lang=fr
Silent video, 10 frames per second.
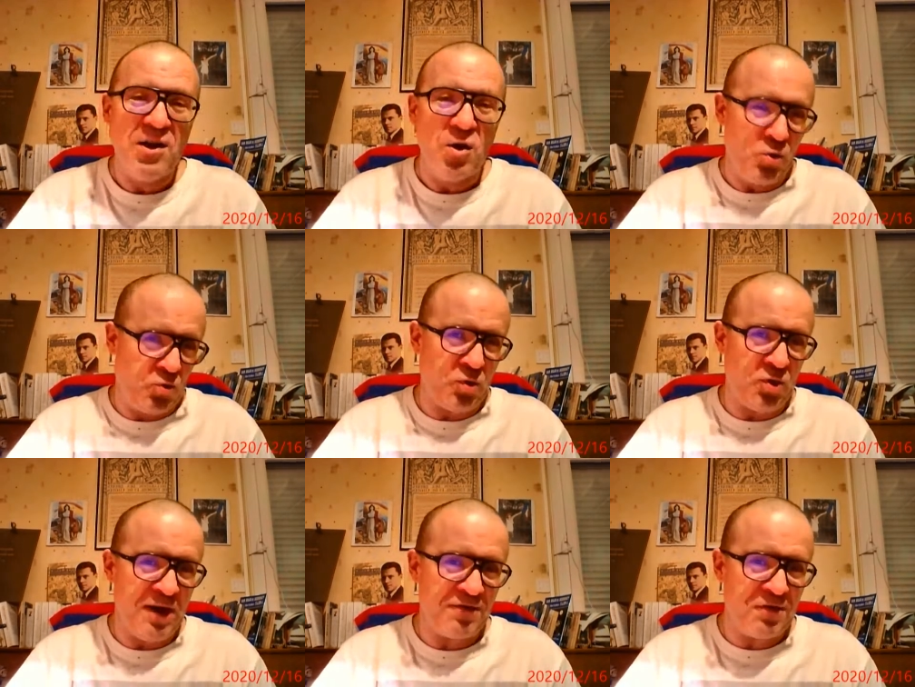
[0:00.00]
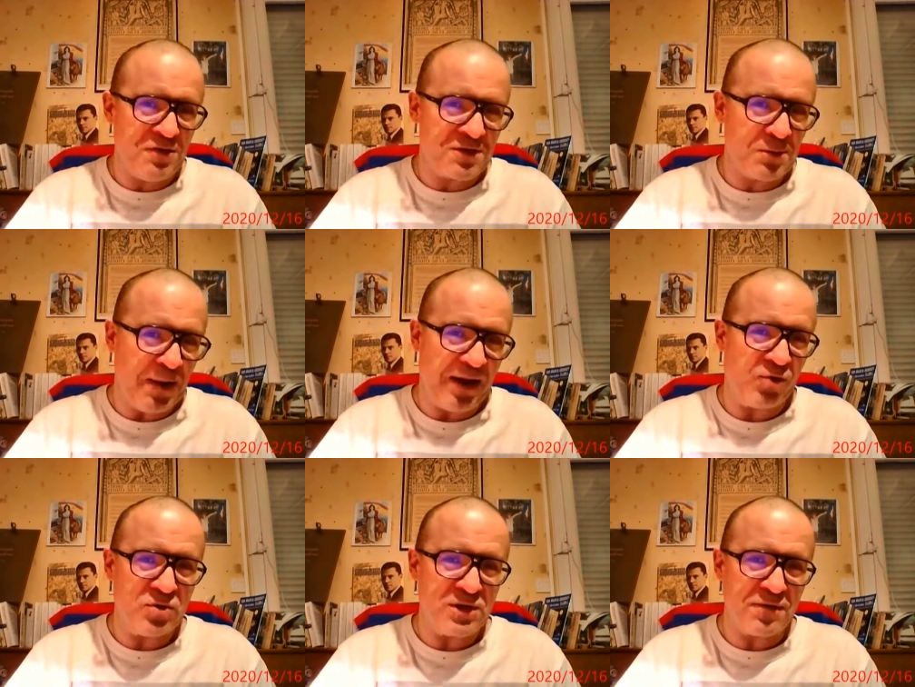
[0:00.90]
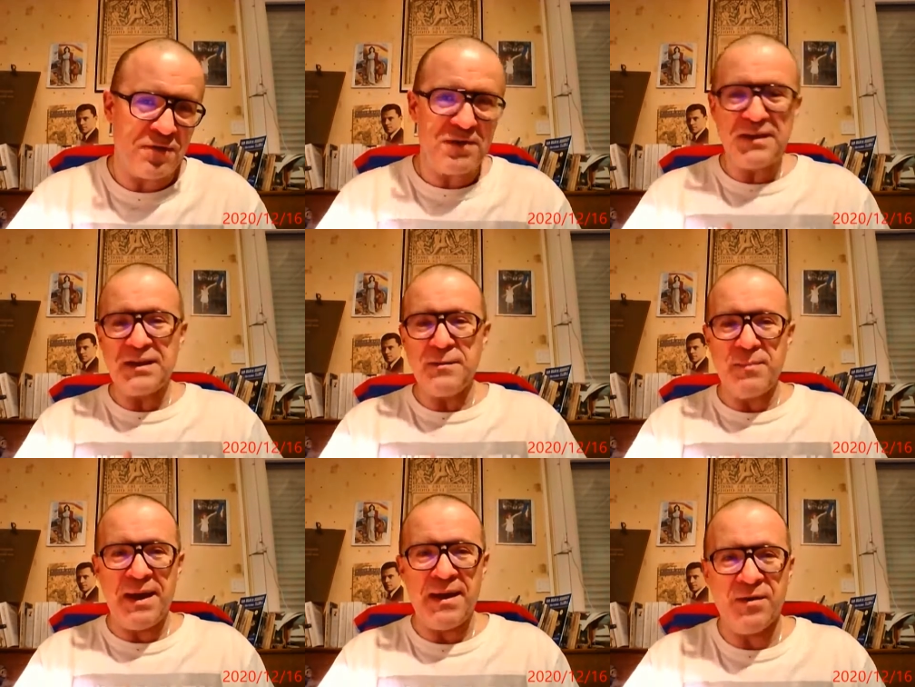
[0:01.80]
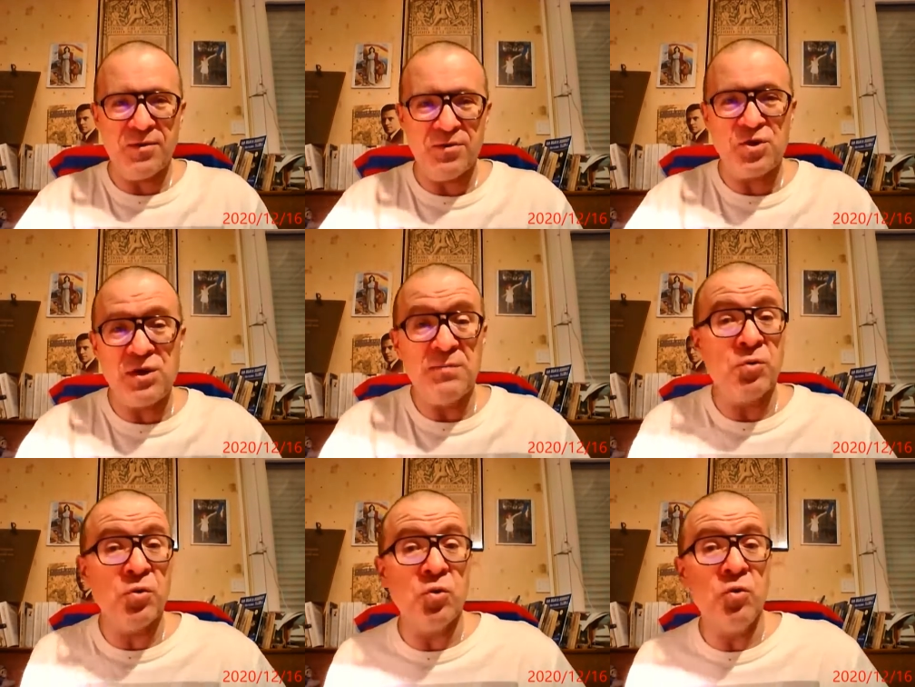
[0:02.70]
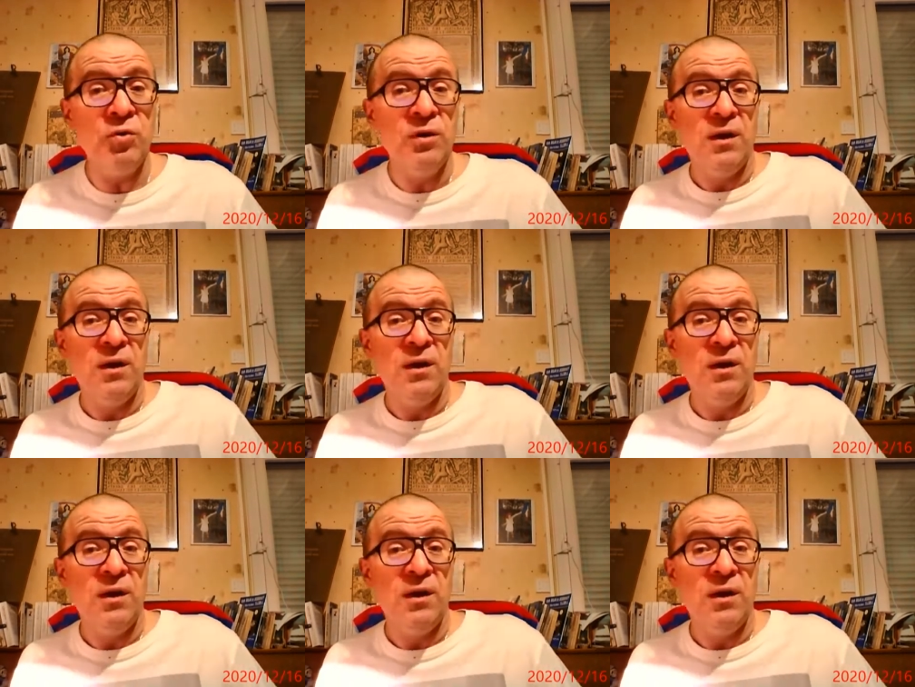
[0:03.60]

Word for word: Le Tour de la France par deux enfants, écrit par euh, G. Bruno.